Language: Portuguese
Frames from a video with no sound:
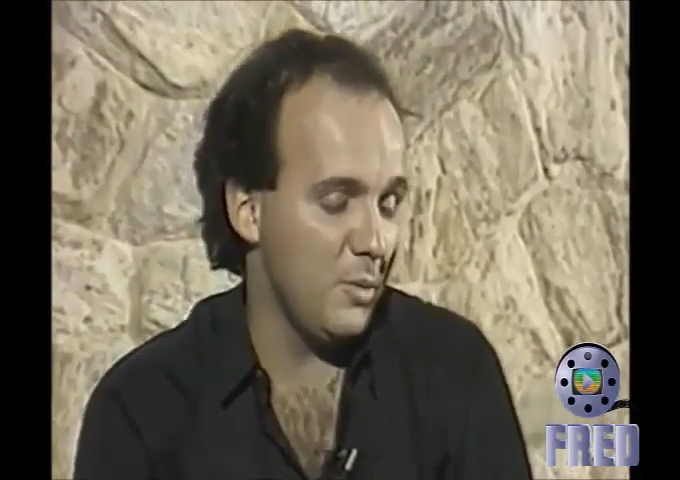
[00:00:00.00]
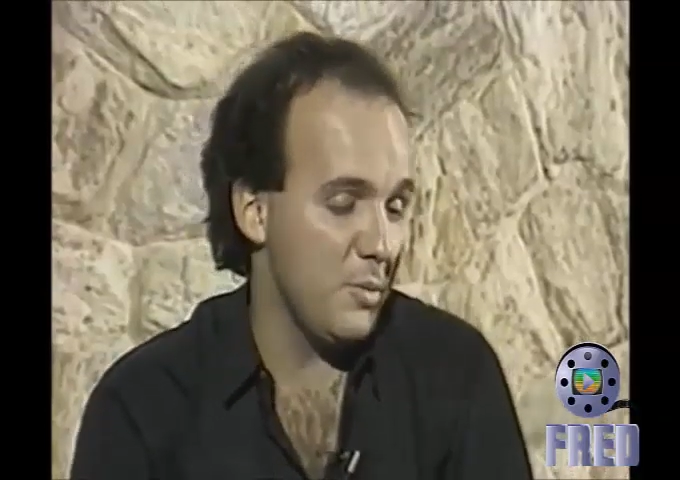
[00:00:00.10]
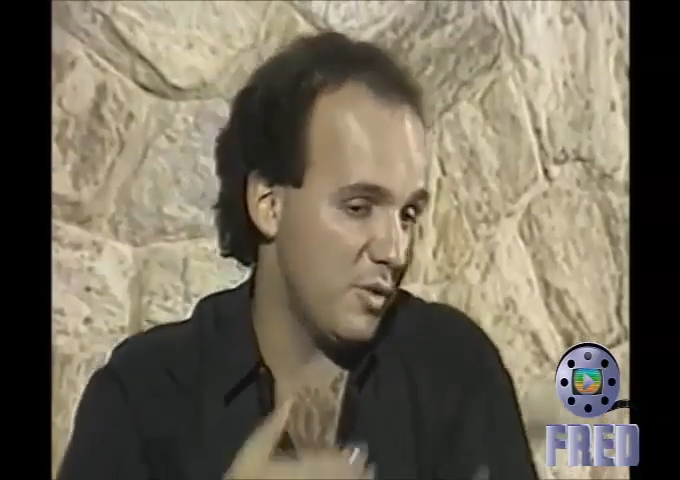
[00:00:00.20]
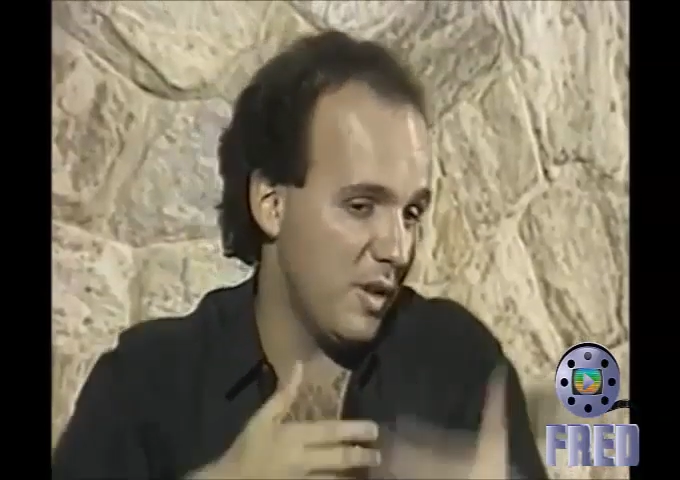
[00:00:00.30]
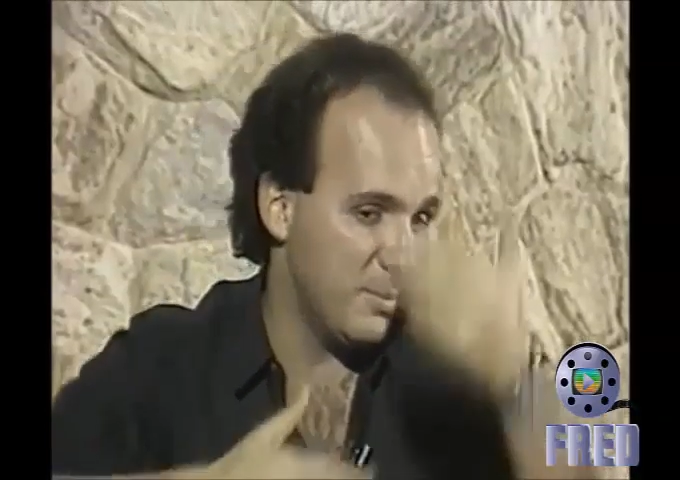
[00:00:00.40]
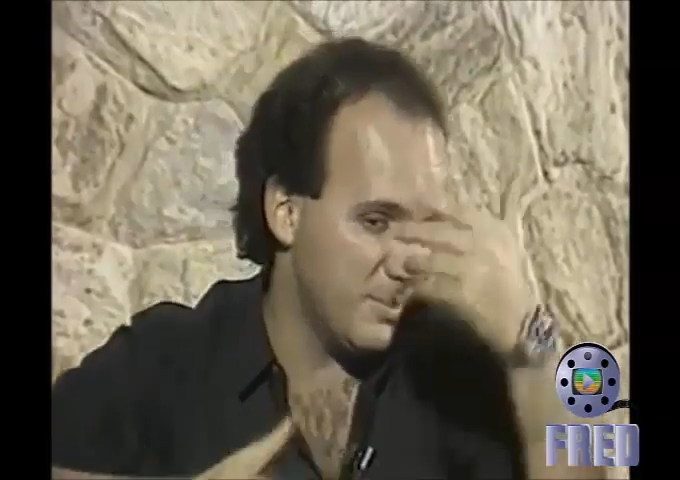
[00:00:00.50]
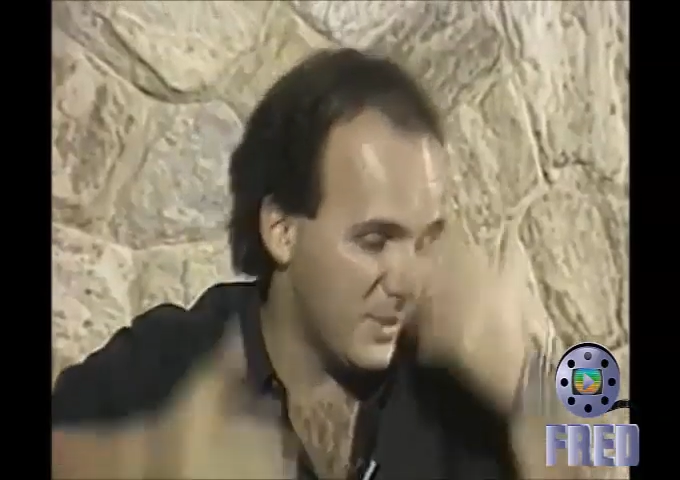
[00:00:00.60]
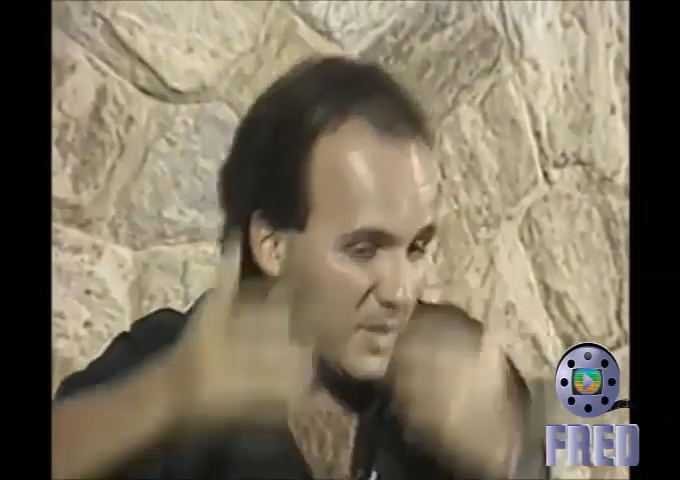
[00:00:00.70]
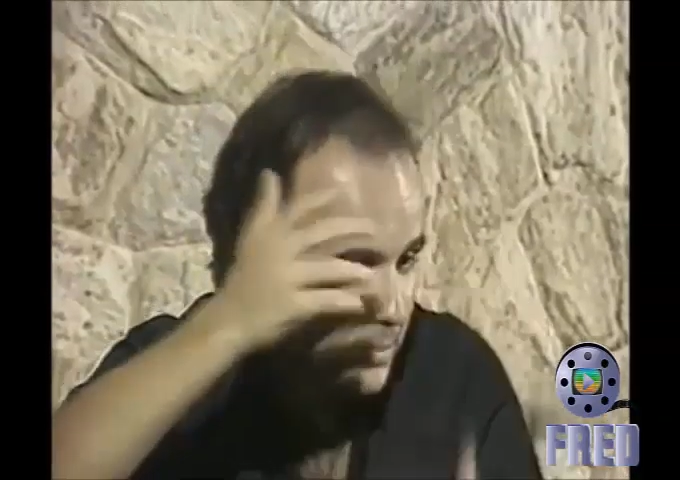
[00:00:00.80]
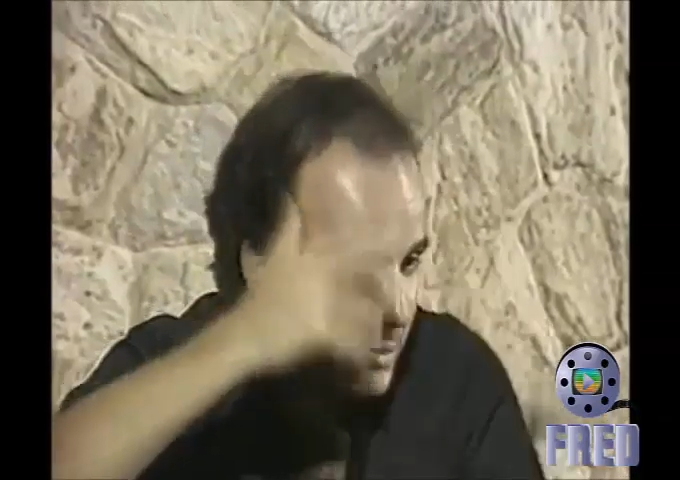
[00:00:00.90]
como eu já
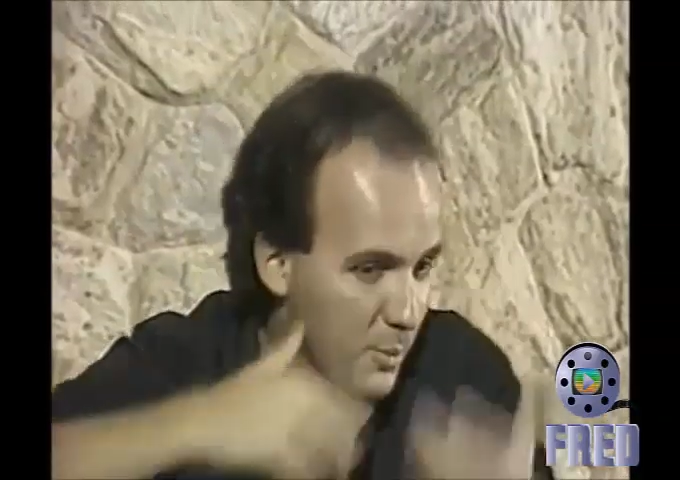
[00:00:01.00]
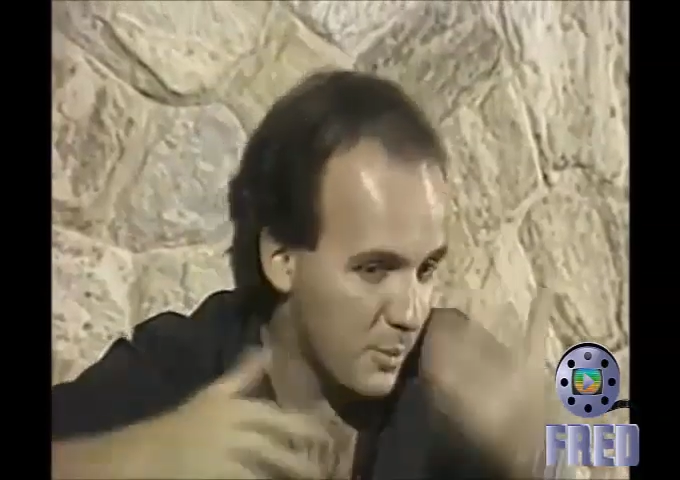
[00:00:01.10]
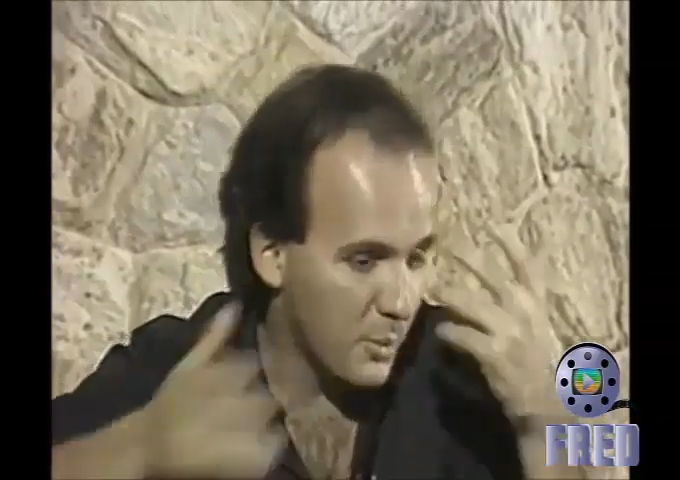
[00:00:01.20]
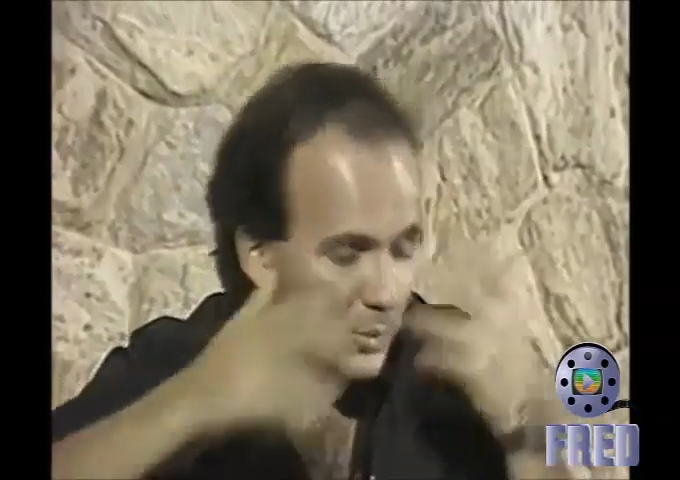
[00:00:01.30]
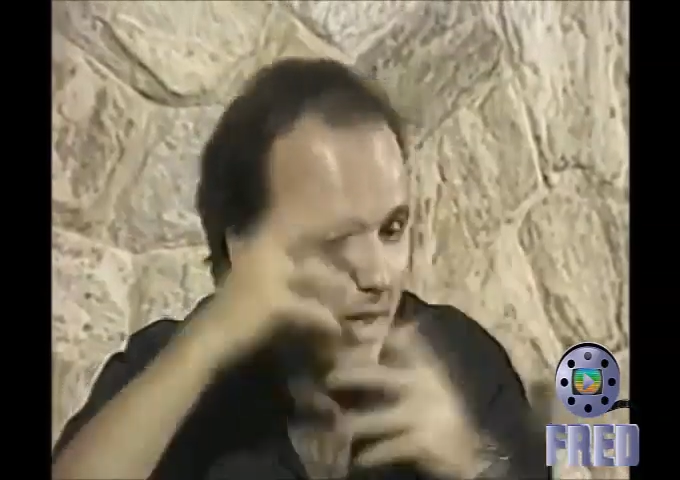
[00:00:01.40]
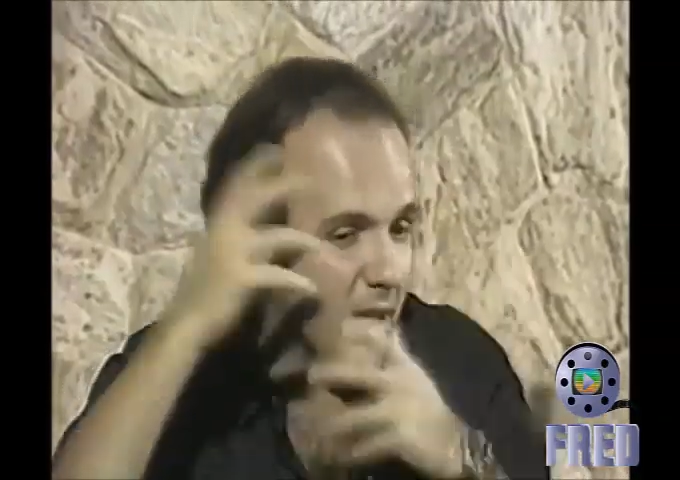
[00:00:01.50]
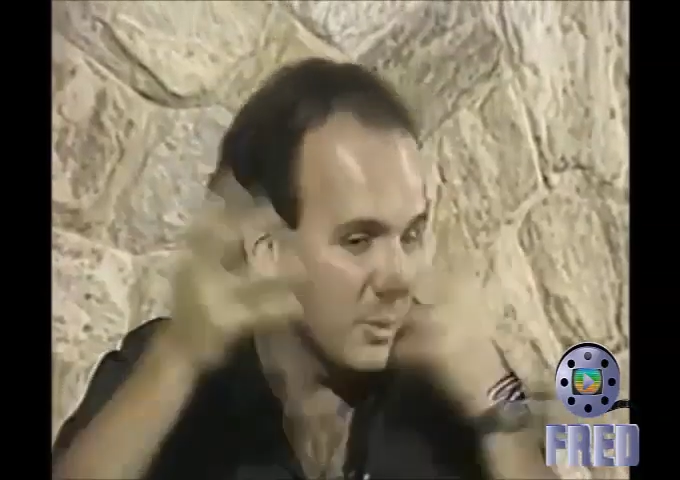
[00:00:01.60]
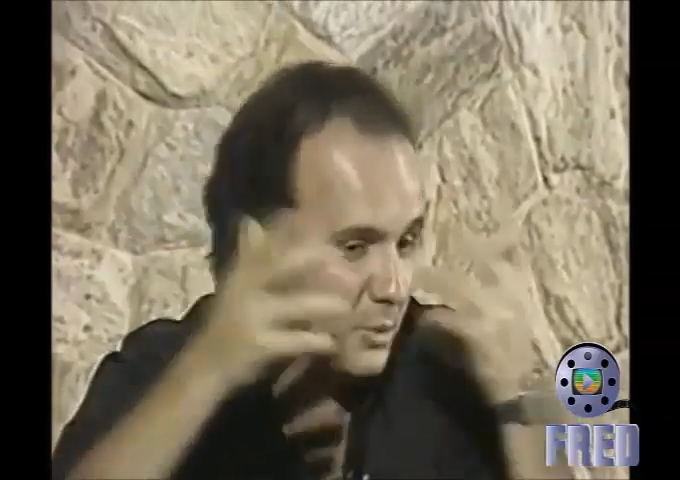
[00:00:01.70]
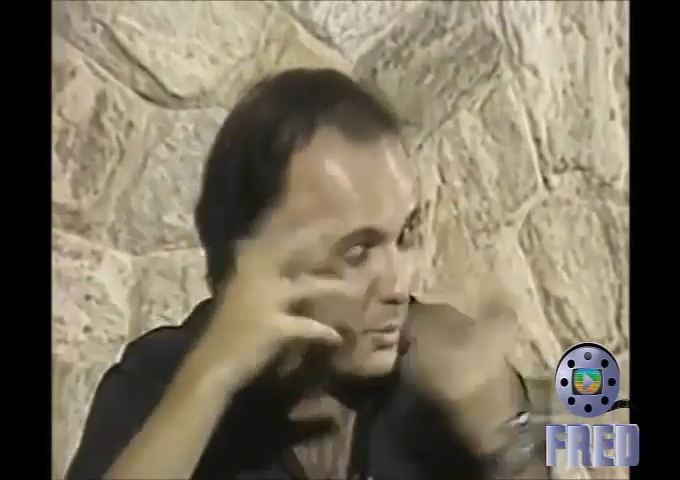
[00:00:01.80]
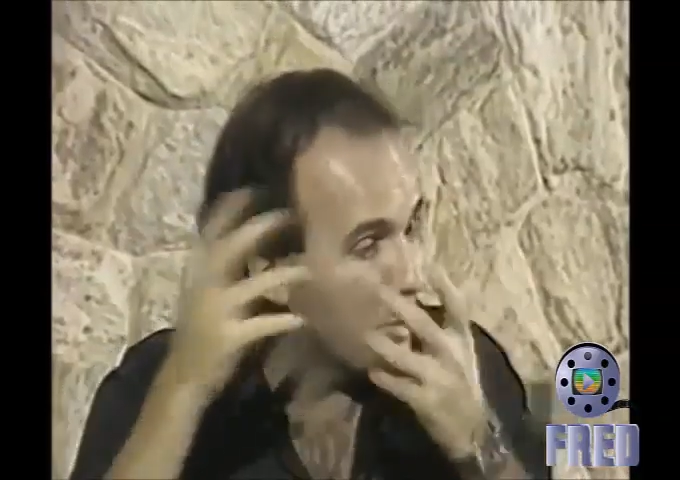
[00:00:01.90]
sabia um pouco
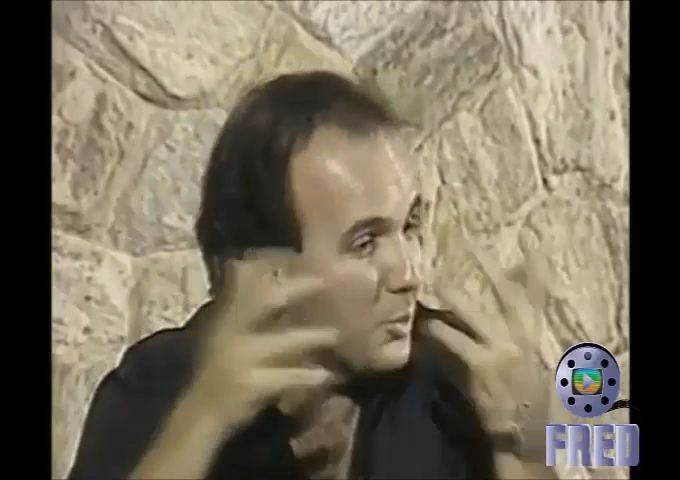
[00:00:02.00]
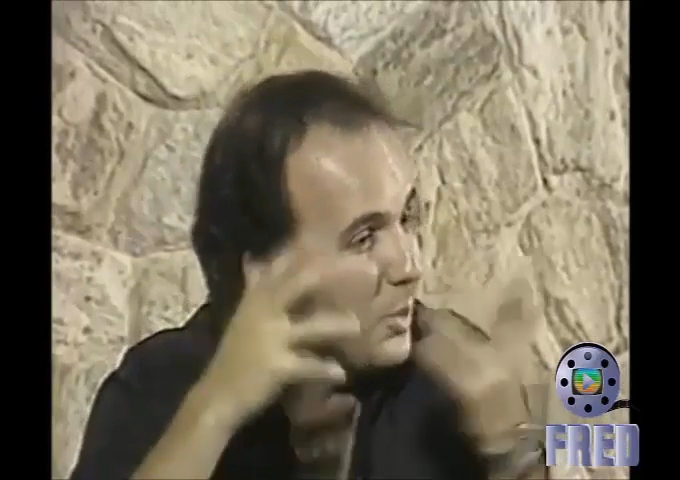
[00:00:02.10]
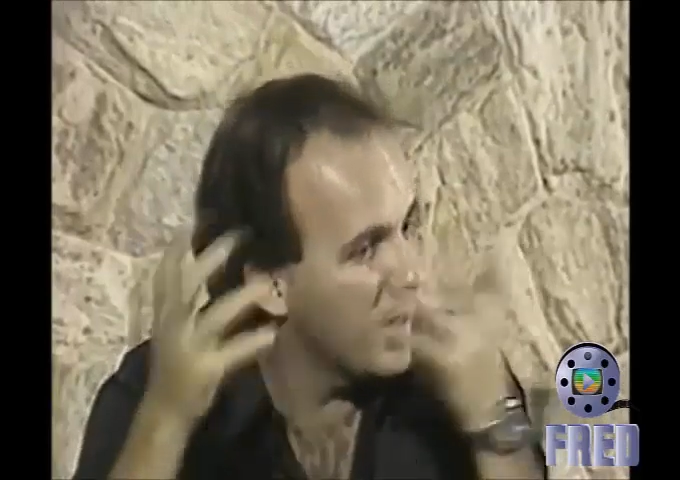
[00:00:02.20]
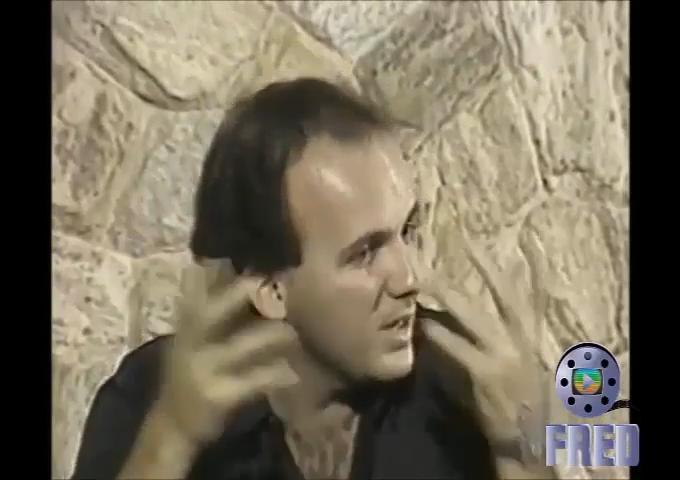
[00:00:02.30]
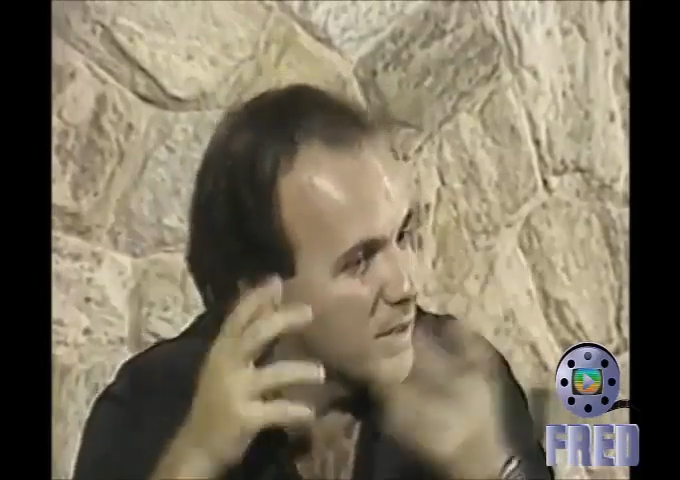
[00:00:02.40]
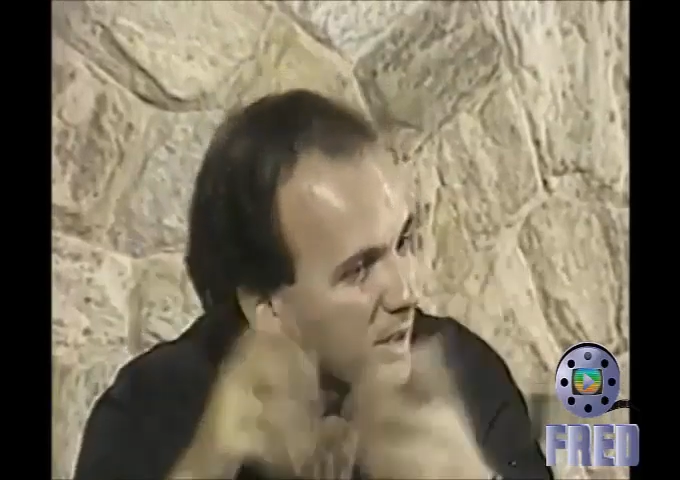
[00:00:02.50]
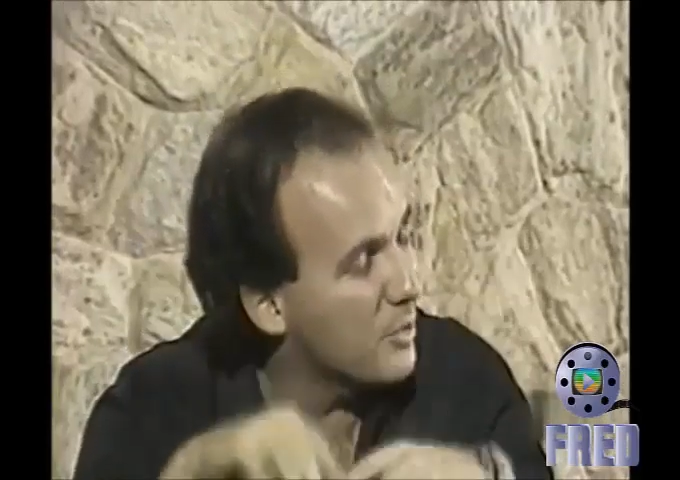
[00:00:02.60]
delas, um pouco do clima,